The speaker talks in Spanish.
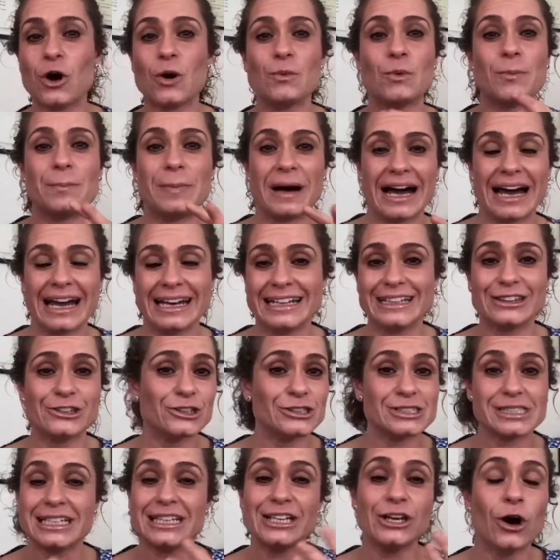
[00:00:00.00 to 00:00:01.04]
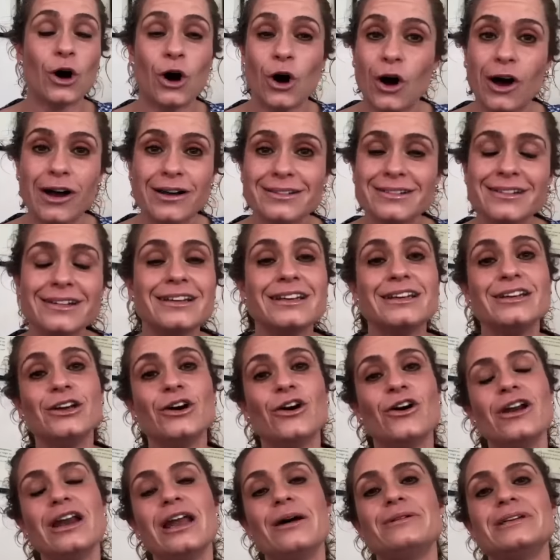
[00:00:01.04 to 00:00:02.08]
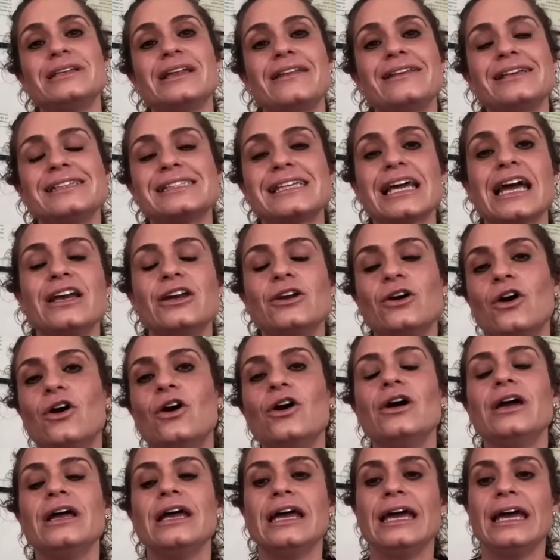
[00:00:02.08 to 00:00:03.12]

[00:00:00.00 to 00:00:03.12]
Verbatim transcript: Como pajaritos. Y no, no, la verdad es que no.